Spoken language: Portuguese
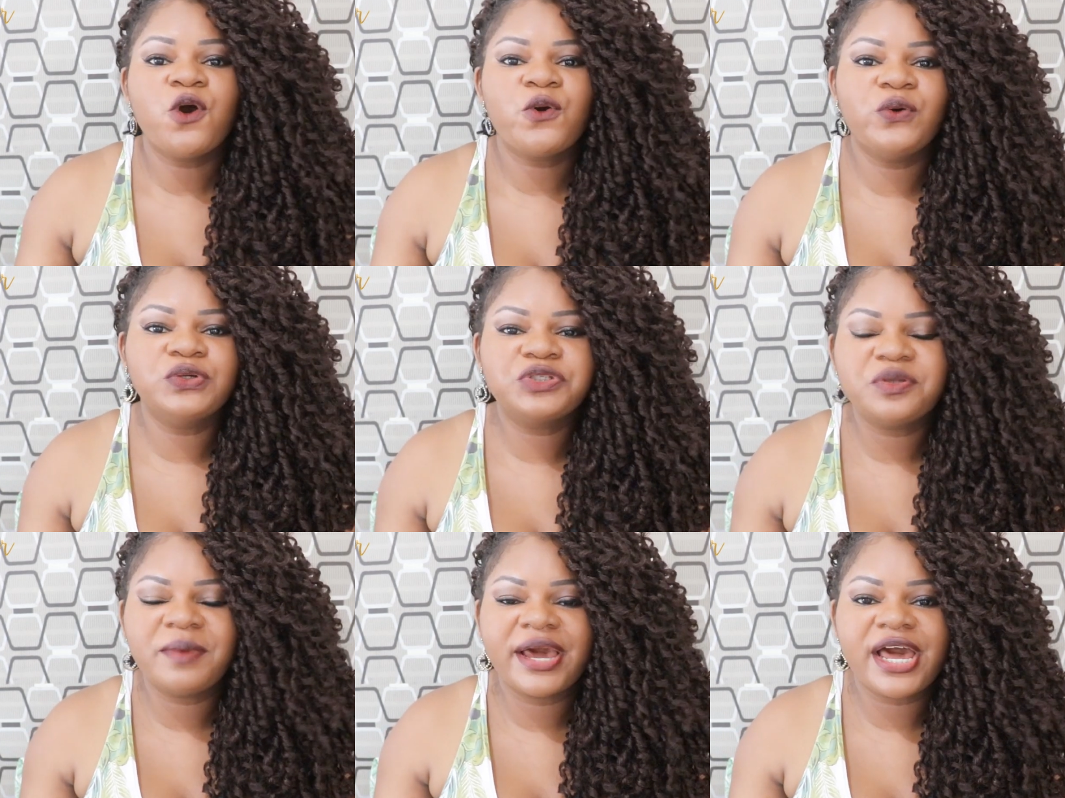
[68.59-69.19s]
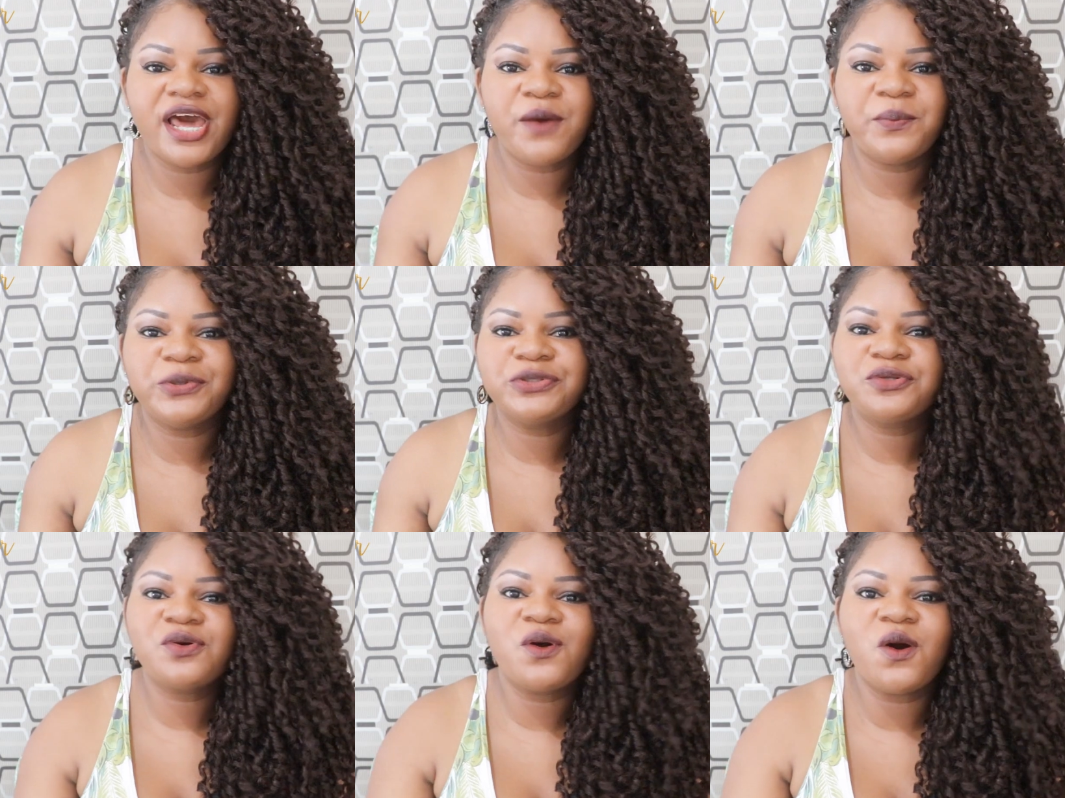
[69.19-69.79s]
curso
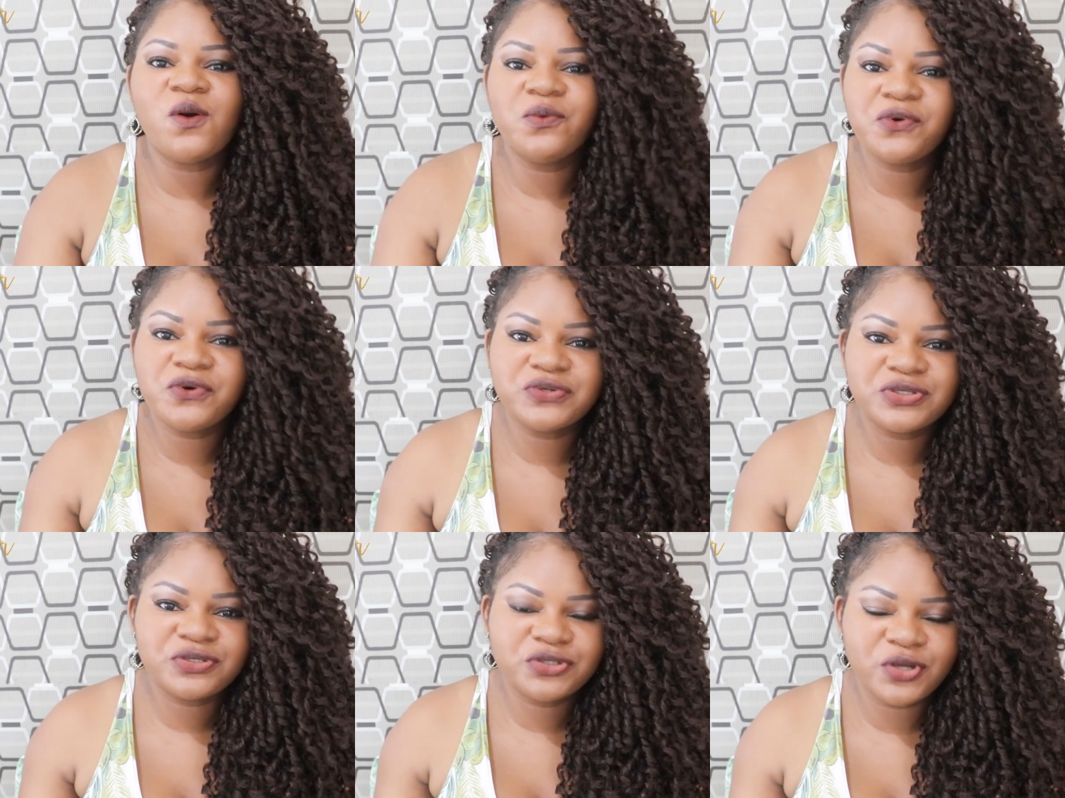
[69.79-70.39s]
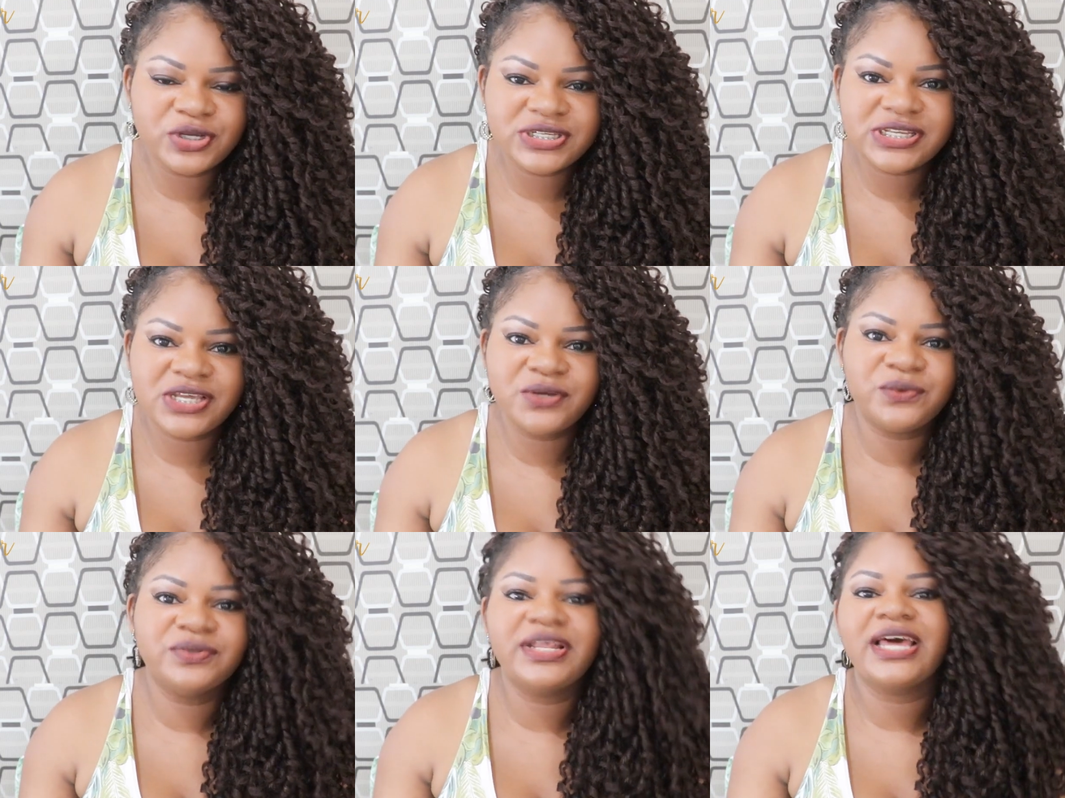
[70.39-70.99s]
megaré.com, um curso 2
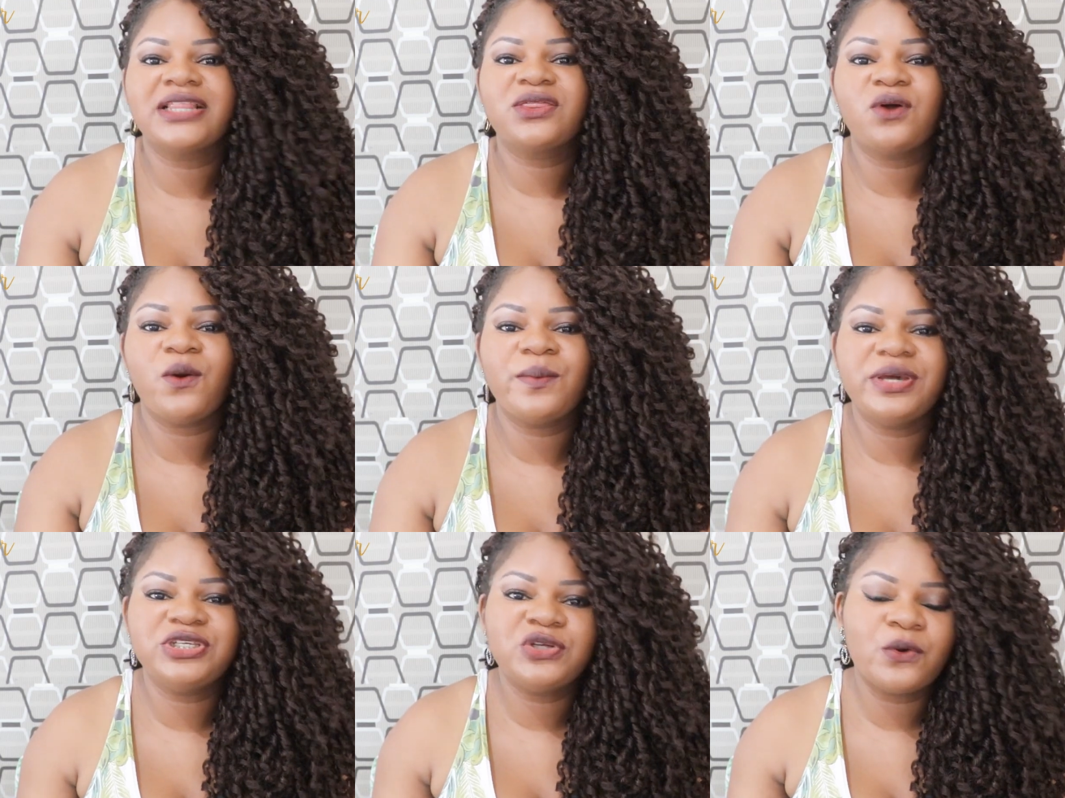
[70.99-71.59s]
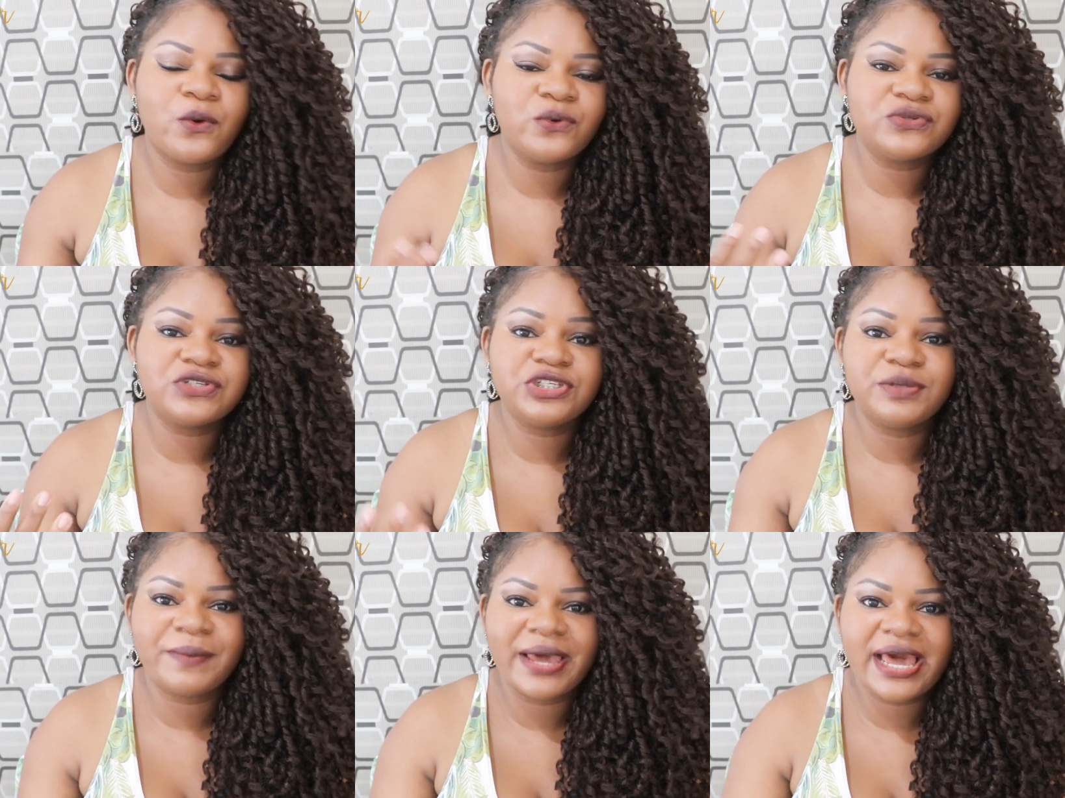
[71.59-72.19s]
em 1, um, né? Atualmente um
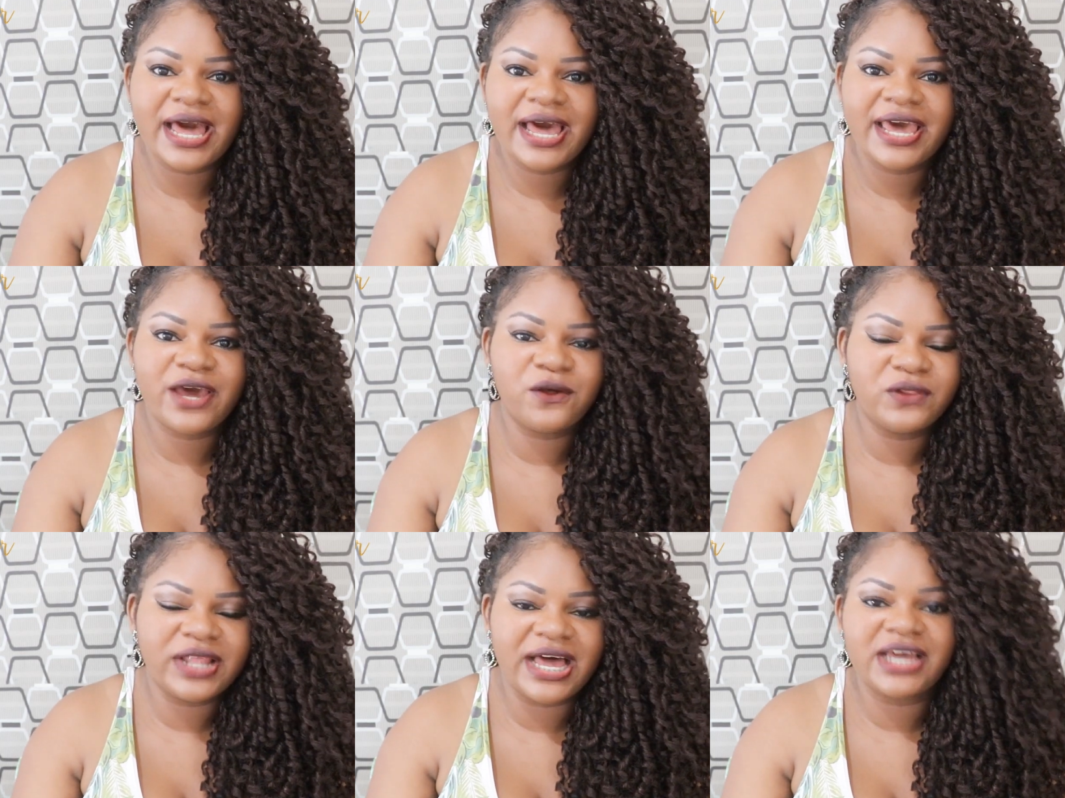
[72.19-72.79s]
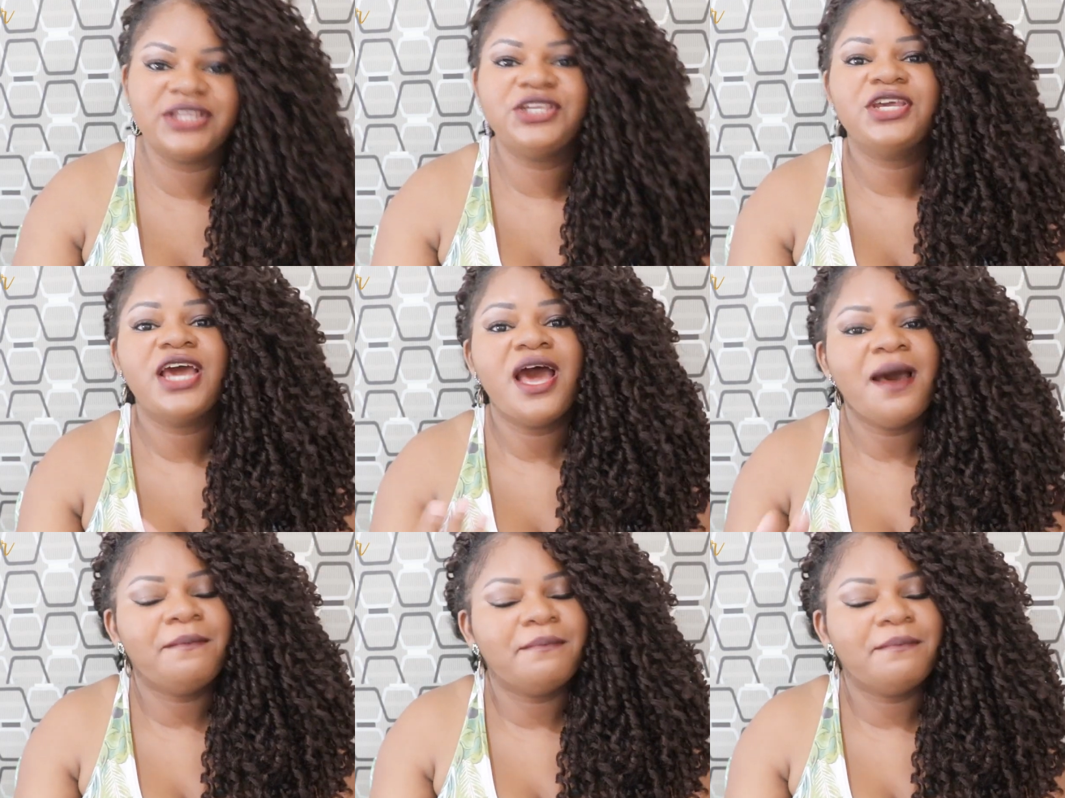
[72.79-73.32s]
curso de Mega Ré online,